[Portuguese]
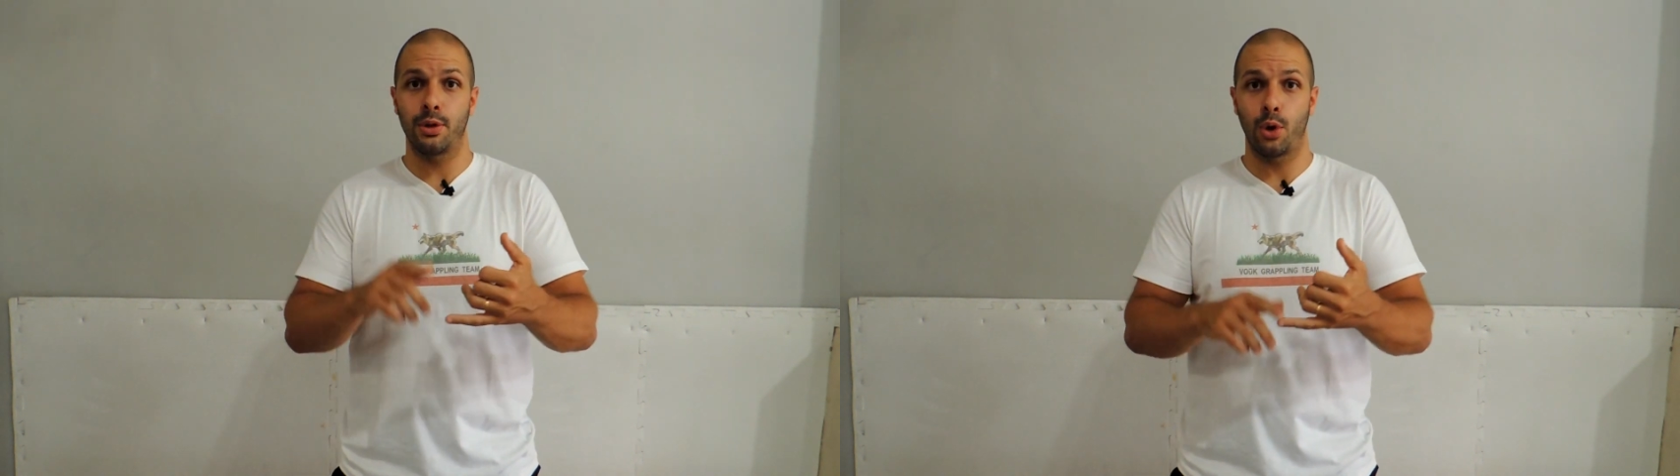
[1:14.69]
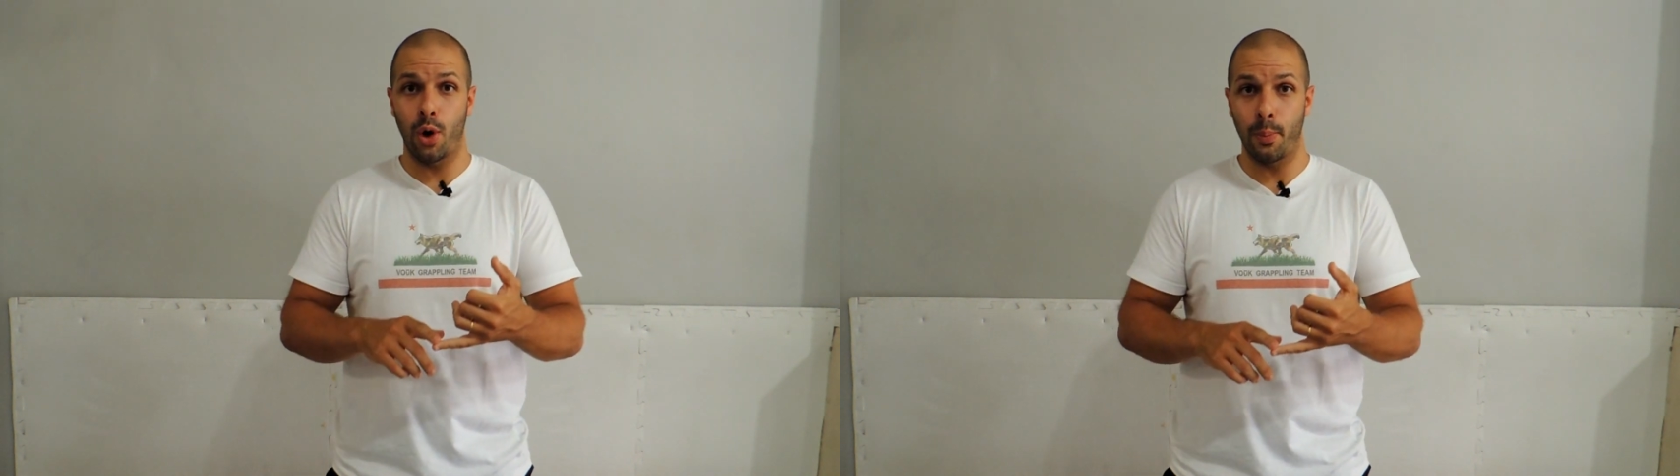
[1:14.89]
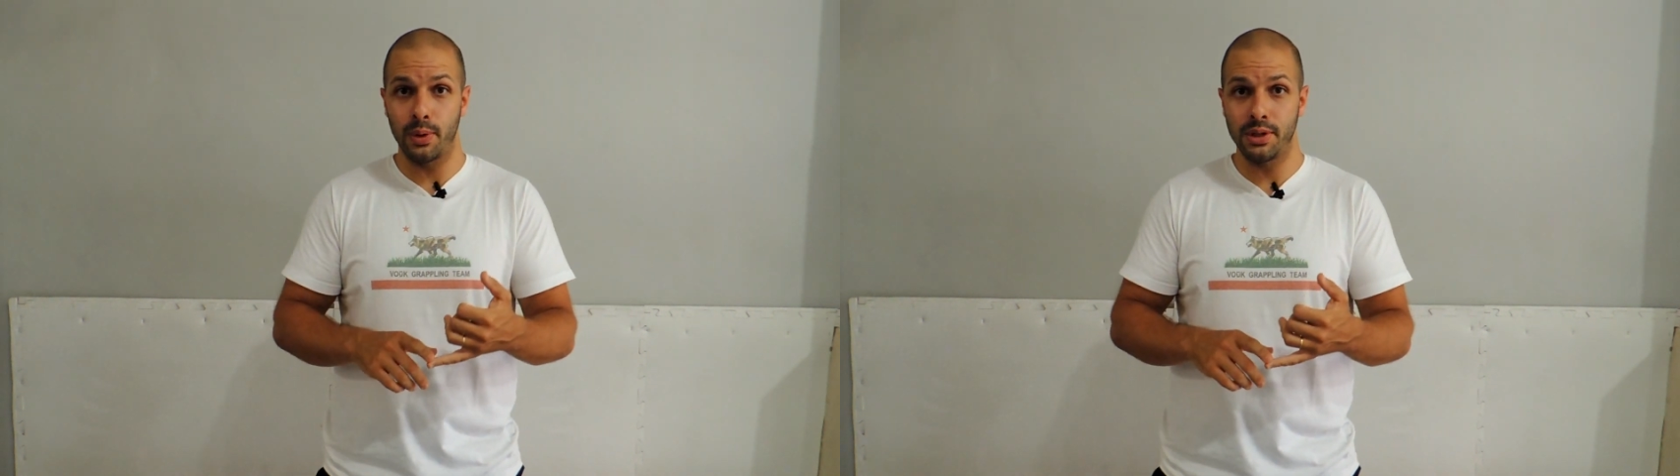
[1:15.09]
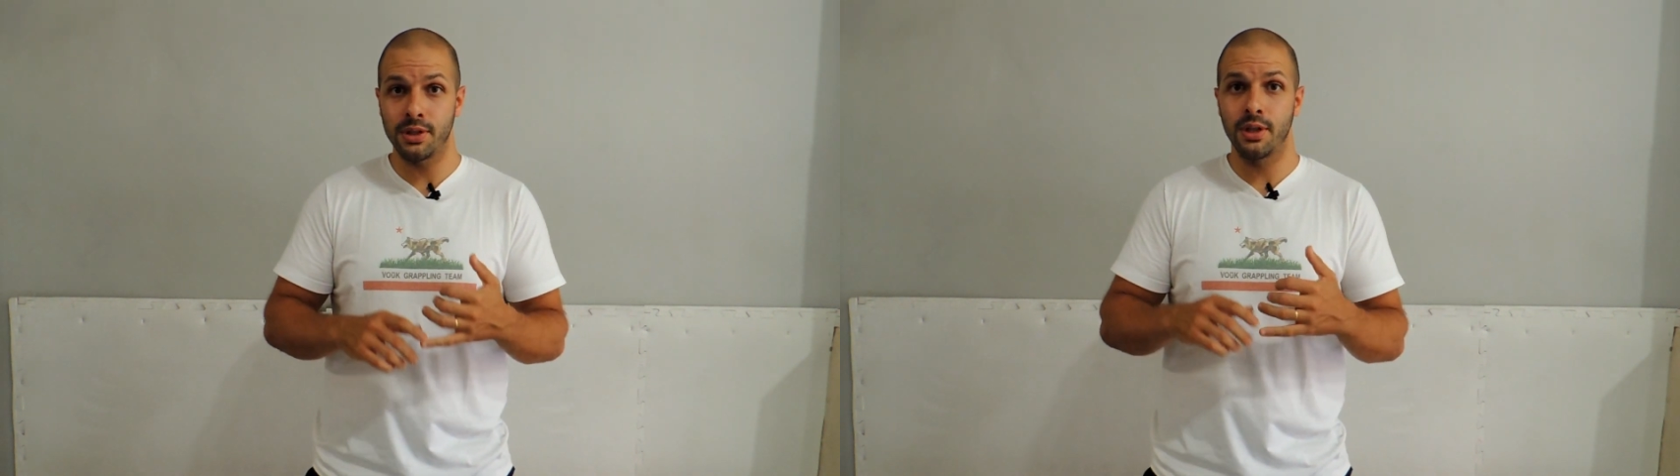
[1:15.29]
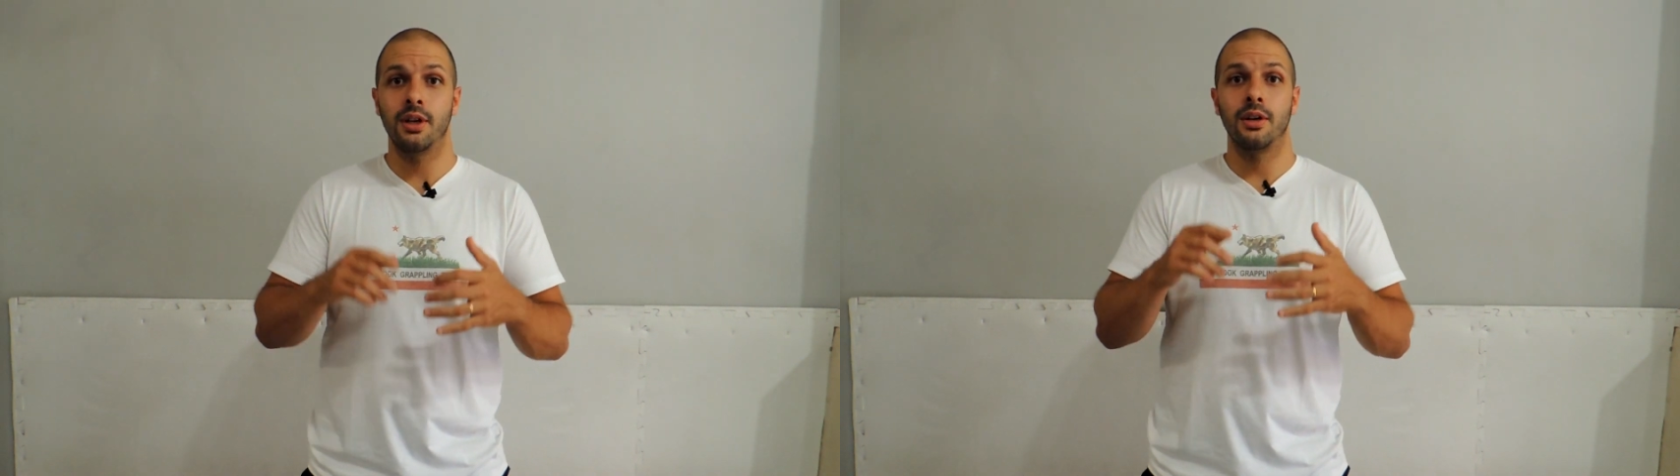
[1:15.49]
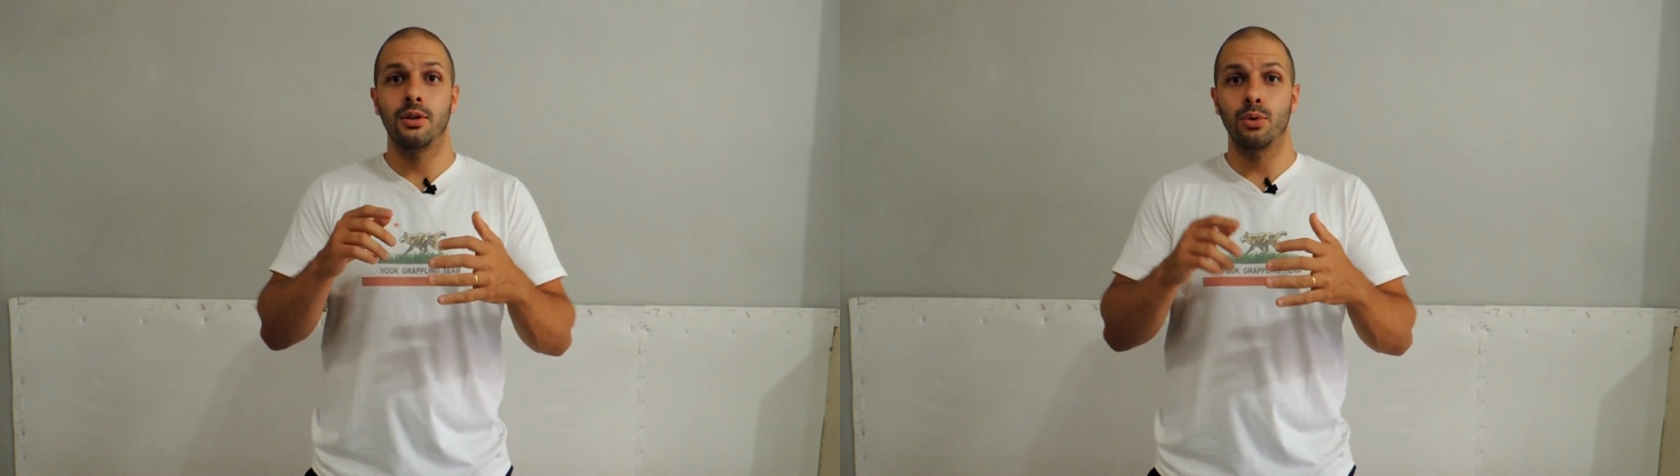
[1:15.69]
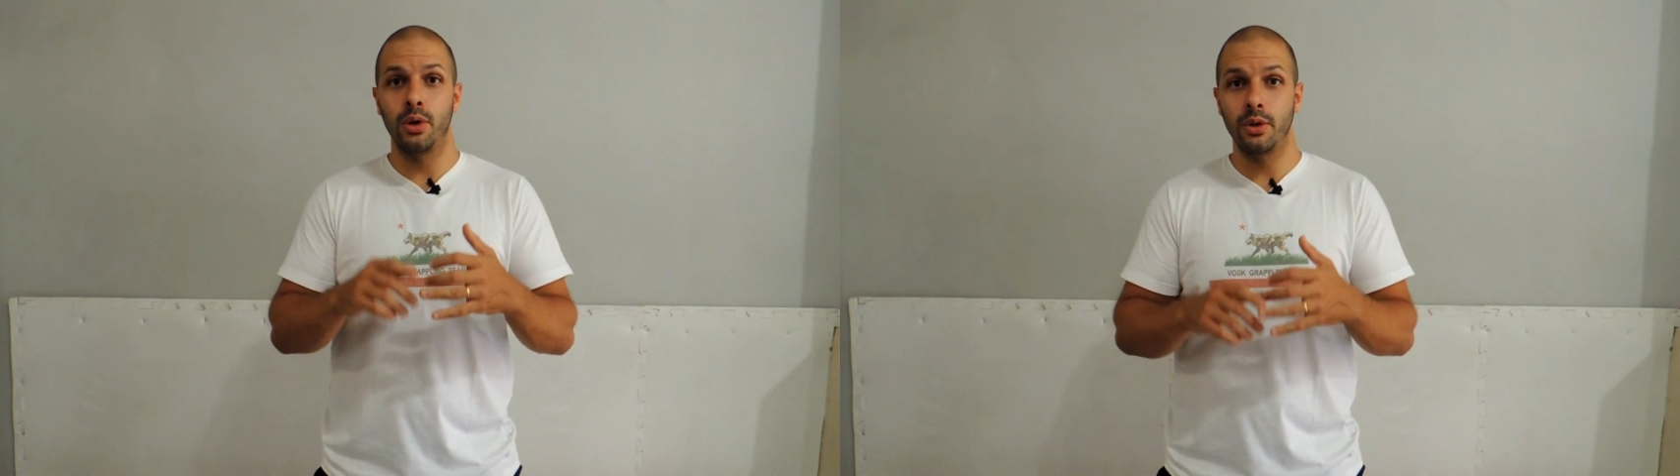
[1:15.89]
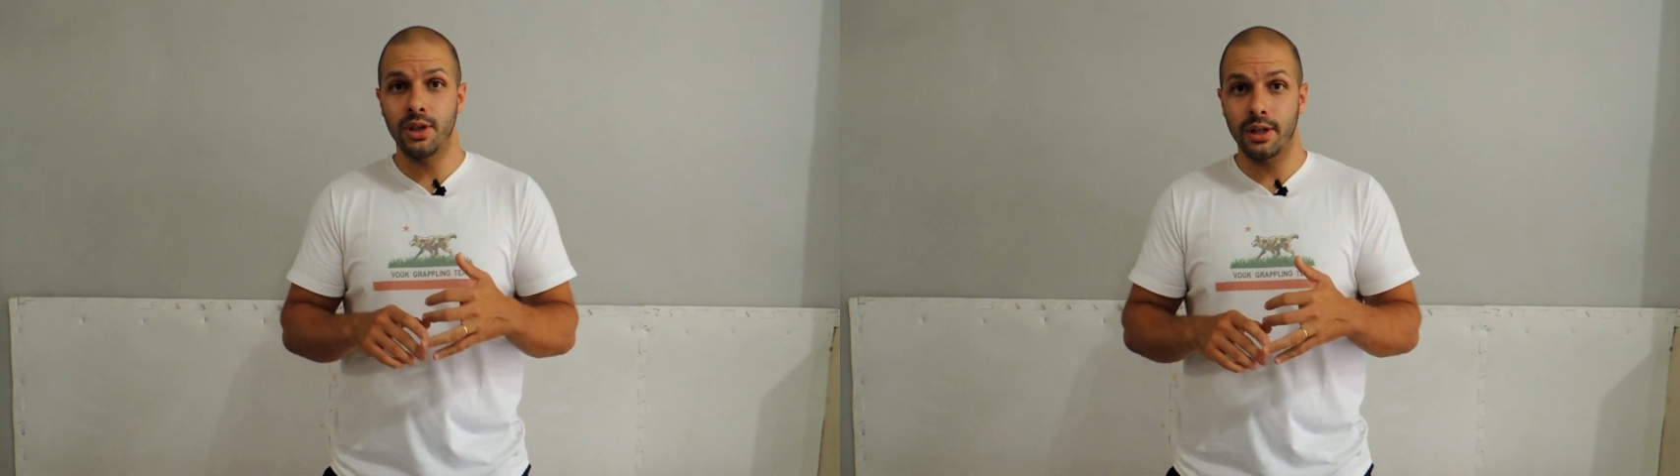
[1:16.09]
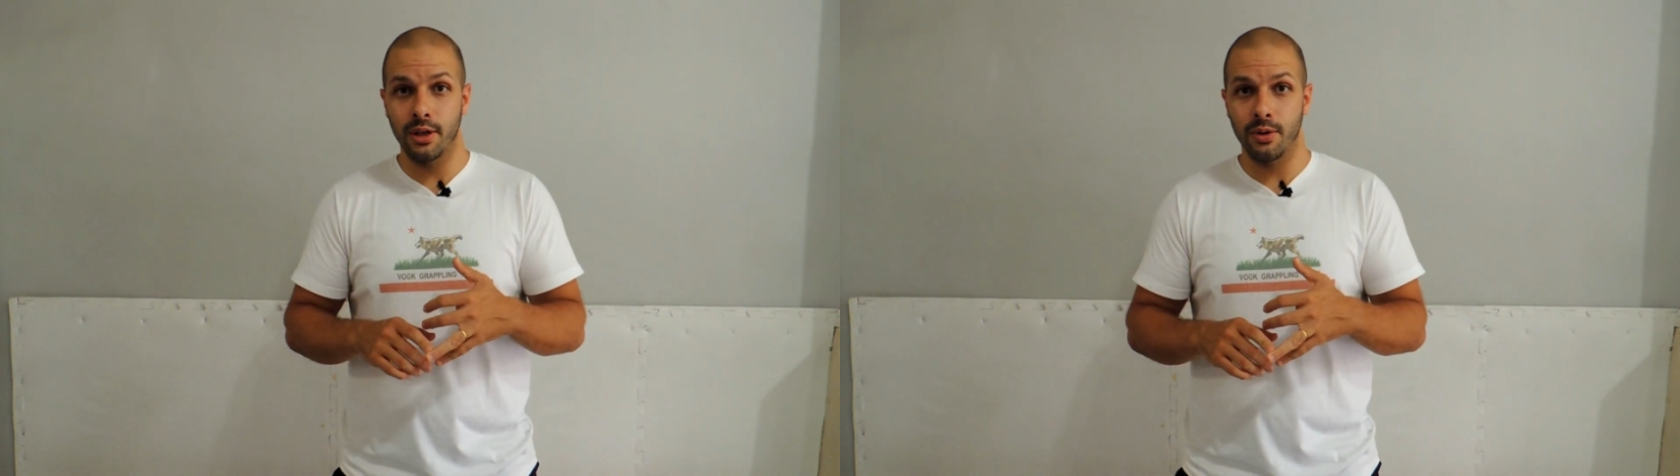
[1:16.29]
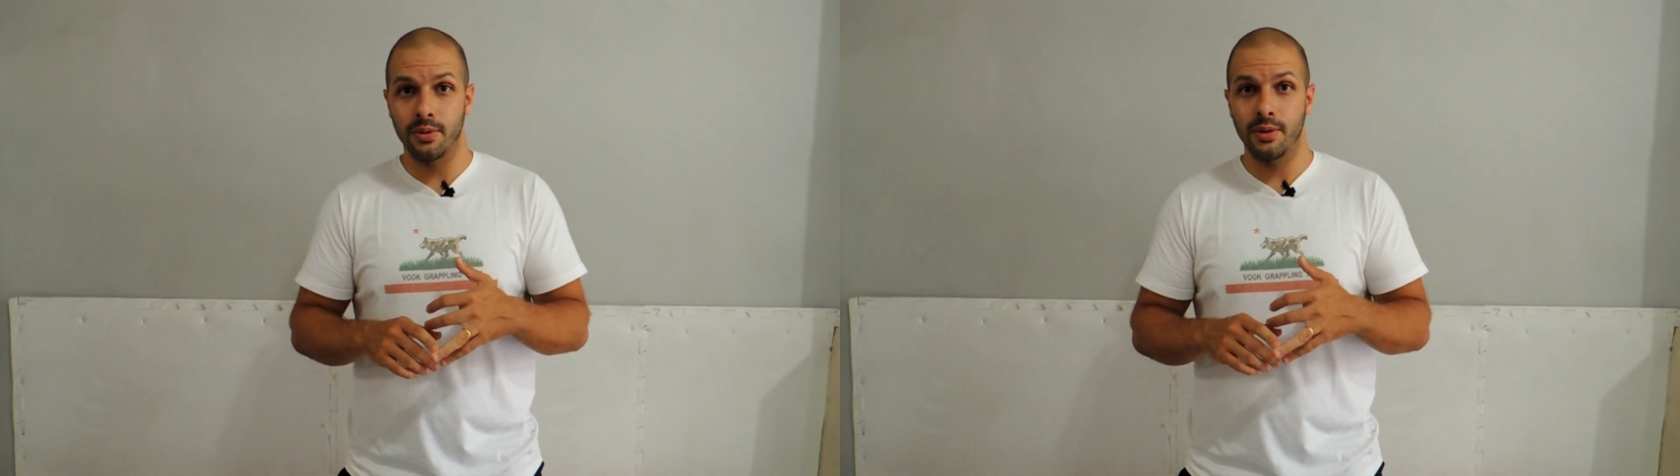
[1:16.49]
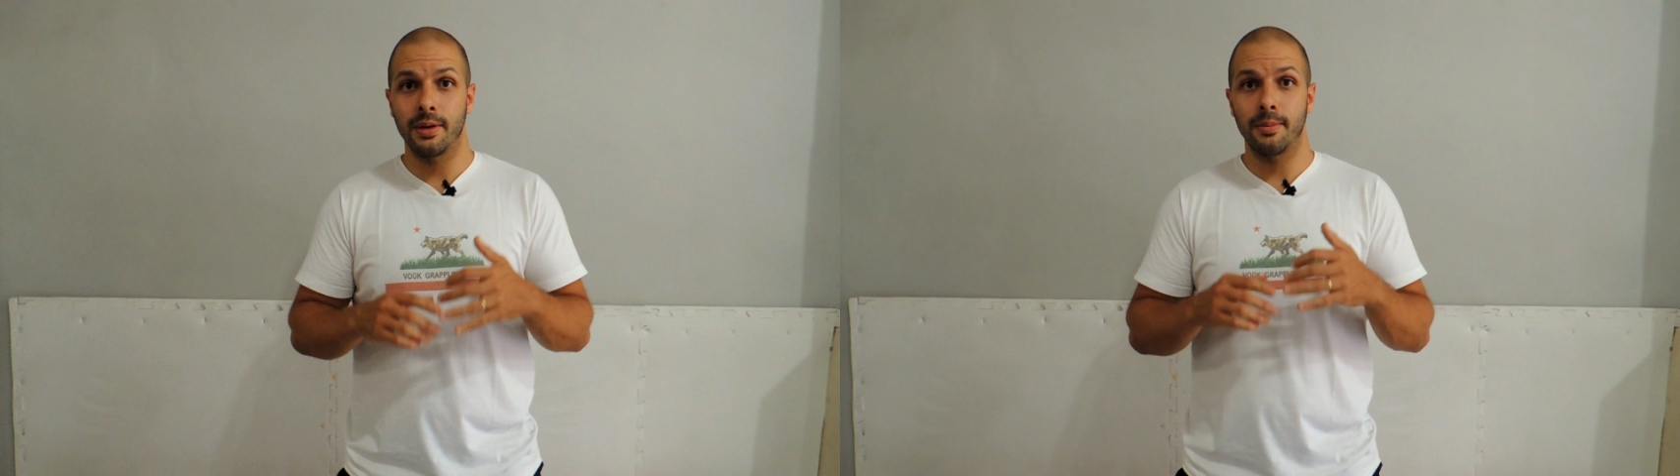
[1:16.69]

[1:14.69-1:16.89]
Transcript: Petrópolis, no Rio de Janeiro.